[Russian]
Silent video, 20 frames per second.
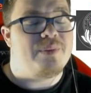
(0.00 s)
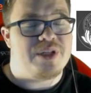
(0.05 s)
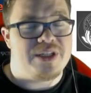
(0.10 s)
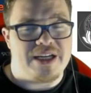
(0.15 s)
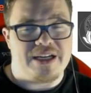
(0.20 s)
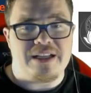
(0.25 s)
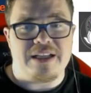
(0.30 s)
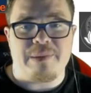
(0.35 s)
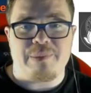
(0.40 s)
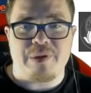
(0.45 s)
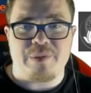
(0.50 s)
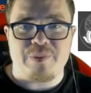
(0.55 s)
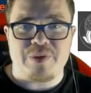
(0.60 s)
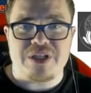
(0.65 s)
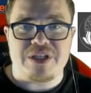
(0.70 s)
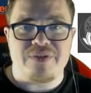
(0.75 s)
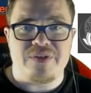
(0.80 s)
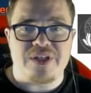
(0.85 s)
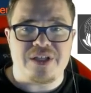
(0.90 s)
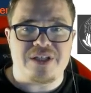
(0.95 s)
обязательно
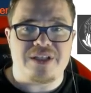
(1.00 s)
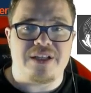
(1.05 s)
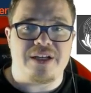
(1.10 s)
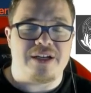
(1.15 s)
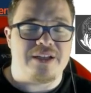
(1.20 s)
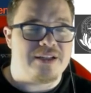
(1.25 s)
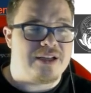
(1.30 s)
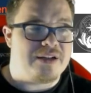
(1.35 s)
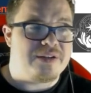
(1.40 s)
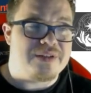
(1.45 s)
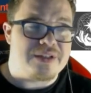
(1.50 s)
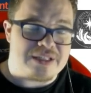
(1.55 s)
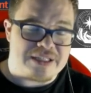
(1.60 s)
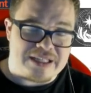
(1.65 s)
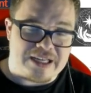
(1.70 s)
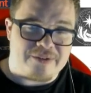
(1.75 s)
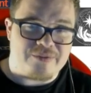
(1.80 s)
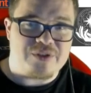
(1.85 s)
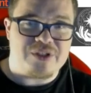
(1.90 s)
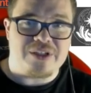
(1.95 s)
подписывайтесь на канал,
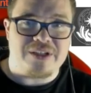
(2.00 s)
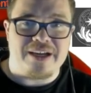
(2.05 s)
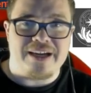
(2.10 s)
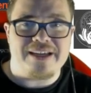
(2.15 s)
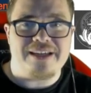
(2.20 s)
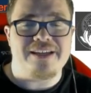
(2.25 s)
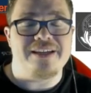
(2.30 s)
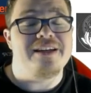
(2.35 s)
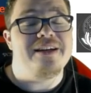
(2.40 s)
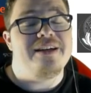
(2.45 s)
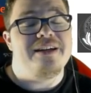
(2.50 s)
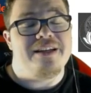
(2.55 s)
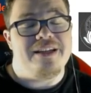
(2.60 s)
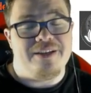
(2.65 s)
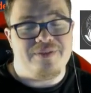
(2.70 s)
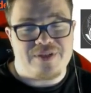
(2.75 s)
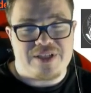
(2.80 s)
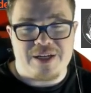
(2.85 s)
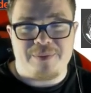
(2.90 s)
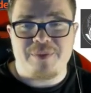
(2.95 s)
ставьте лайки
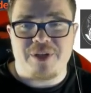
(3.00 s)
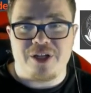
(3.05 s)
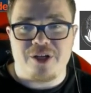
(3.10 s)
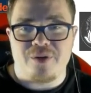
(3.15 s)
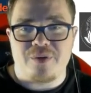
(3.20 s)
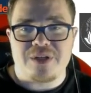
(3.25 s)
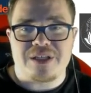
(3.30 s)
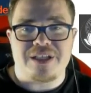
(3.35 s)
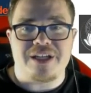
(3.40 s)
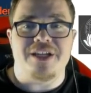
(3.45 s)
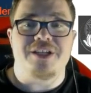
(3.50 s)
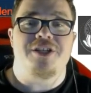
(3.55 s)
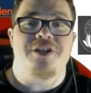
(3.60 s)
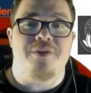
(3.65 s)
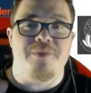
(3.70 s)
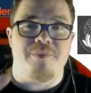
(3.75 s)
и всем до новых встреч,